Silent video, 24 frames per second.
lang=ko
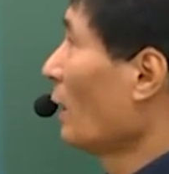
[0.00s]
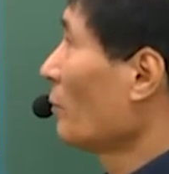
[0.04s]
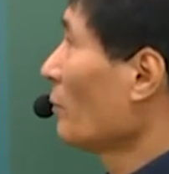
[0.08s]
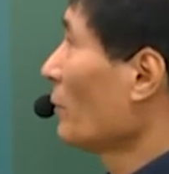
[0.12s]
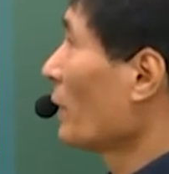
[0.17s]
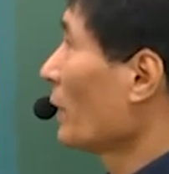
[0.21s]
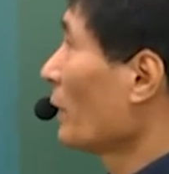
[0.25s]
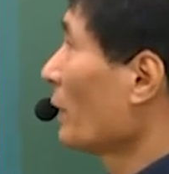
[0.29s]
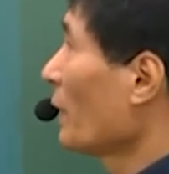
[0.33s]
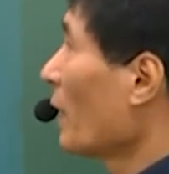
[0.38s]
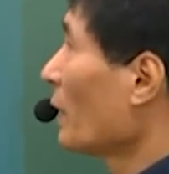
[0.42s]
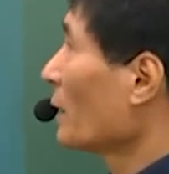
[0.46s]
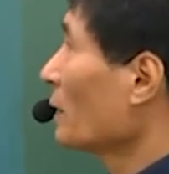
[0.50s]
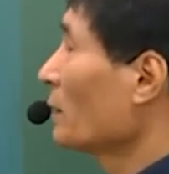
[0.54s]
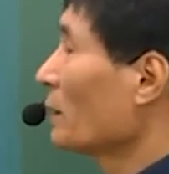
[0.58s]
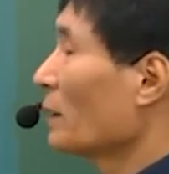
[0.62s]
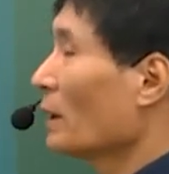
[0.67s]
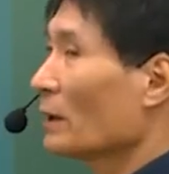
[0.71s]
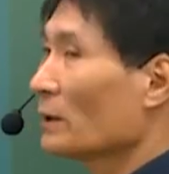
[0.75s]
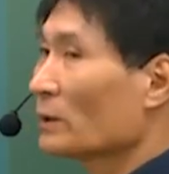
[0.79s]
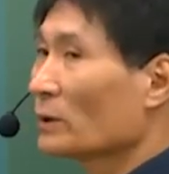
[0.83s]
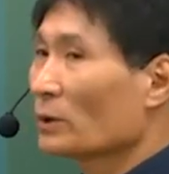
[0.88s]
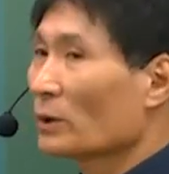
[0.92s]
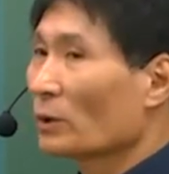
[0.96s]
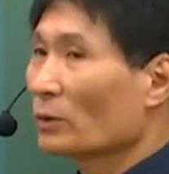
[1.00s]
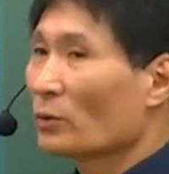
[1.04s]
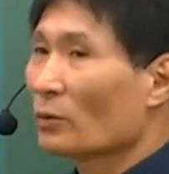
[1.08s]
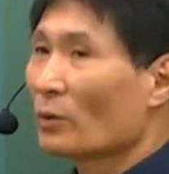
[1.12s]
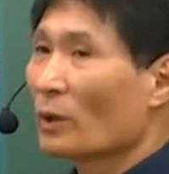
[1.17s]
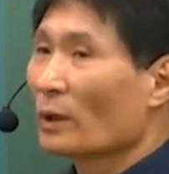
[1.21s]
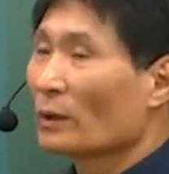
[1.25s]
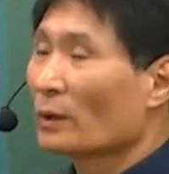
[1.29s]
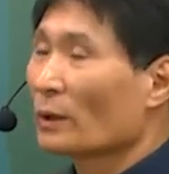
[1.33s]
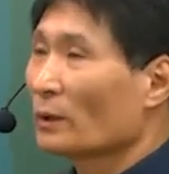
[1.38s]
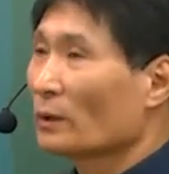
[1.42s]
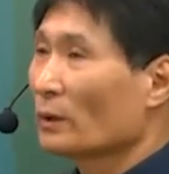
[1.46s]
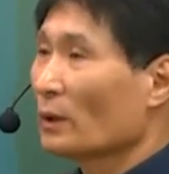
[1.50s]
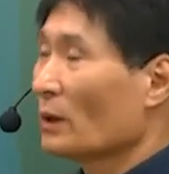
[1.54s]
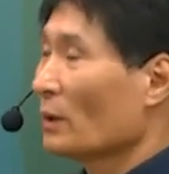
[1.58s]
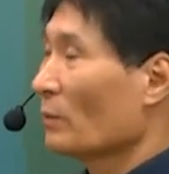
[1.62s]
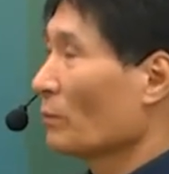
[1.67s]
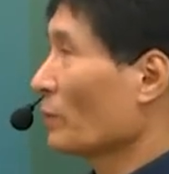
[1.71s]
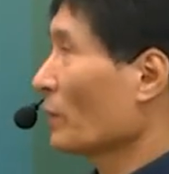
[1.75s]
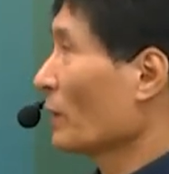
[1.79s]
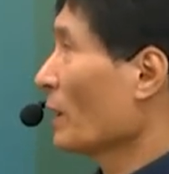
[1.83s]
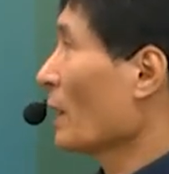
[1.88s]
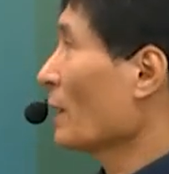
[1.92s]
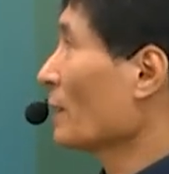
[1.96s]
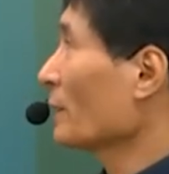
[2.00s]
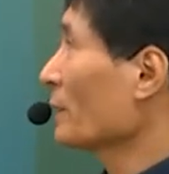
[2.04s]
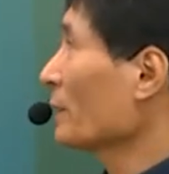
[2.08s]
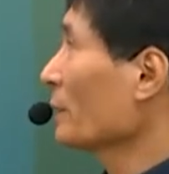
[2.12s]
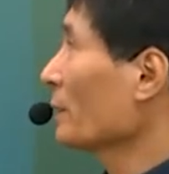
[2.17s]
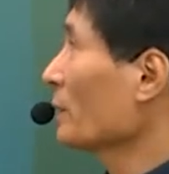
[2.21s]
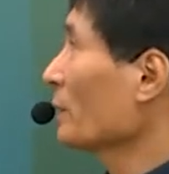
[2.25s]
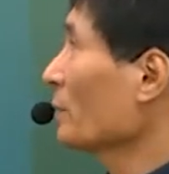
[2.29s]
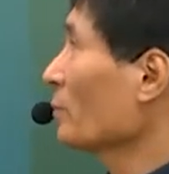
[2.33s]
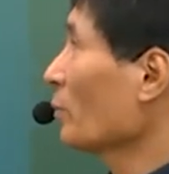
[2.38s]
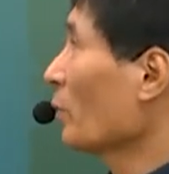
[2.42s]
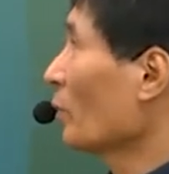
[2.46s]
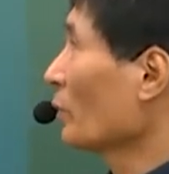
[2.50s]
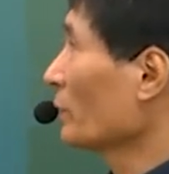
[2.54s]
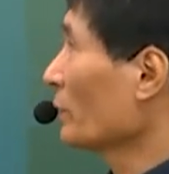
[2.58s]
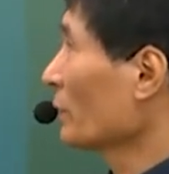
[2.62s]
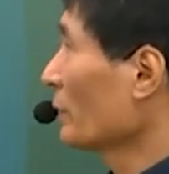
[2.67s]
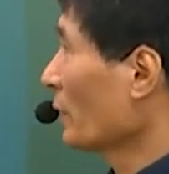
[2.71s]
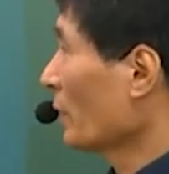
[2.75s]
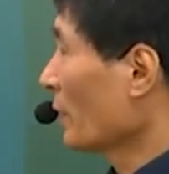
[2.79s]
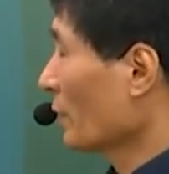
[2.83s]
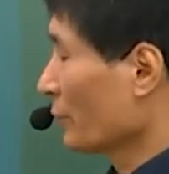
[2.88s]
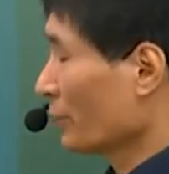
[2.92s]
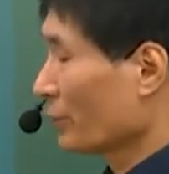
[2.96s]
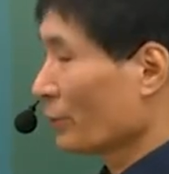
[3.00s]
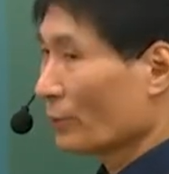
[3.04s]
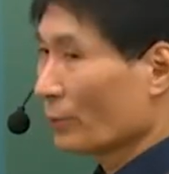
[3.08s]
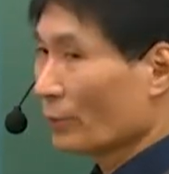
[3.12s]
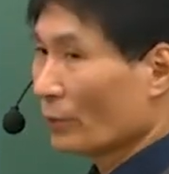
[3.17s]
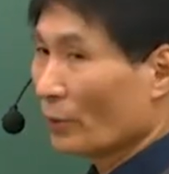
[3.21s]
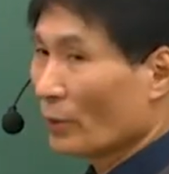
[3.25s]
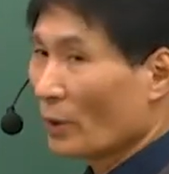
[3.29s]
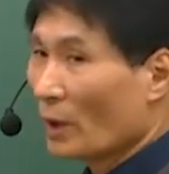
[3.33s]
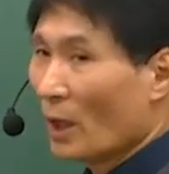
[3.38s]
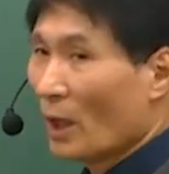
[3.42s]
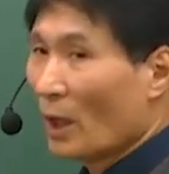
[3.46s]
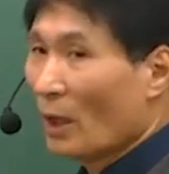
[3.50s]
변압기에 적용하는 임피단스 보증 개수,